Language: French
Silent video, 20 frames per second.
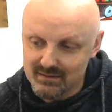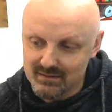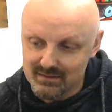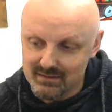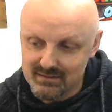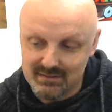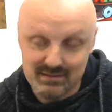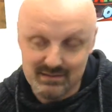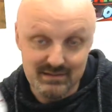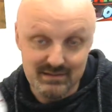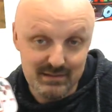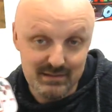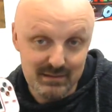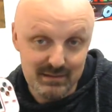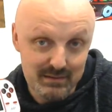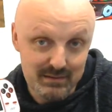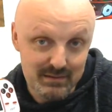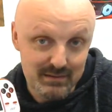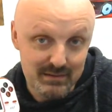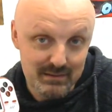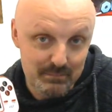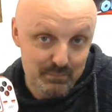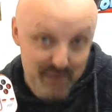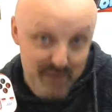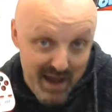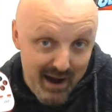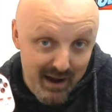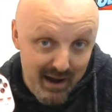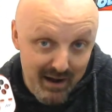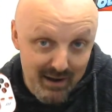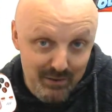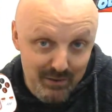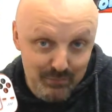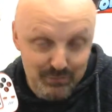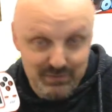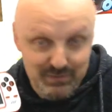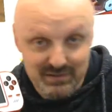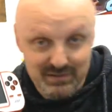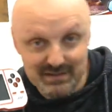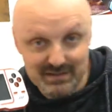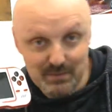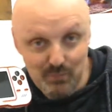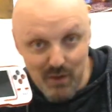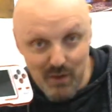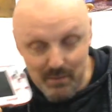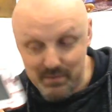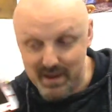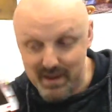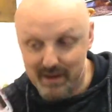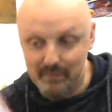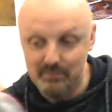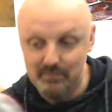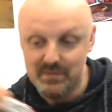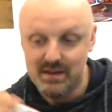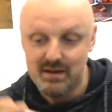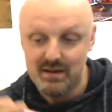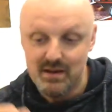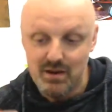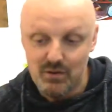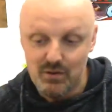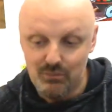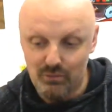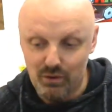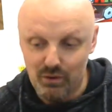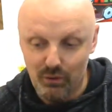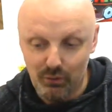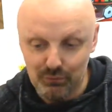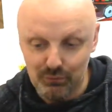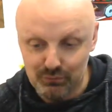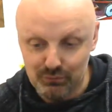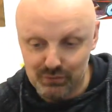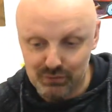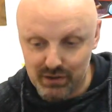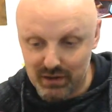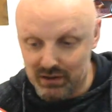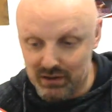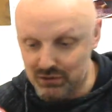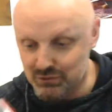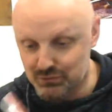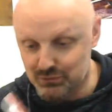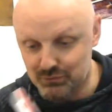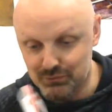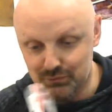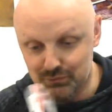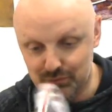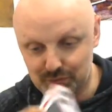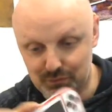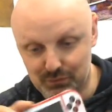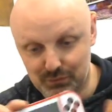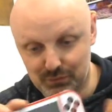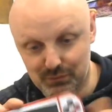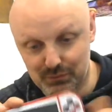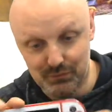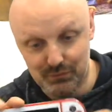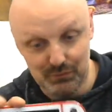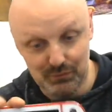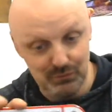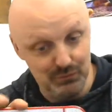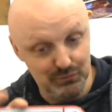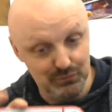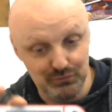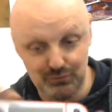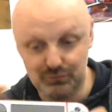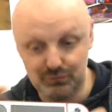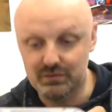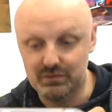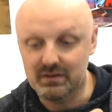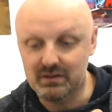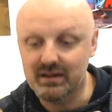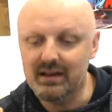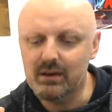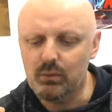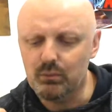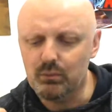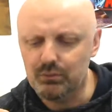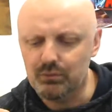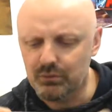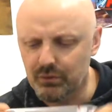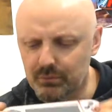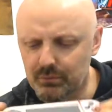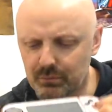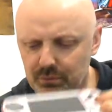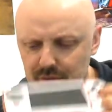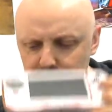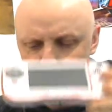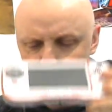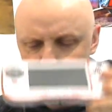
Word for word: est, si c'est bien ou si c'est moins bien. Voilà, en tout cas, je suis très content de mon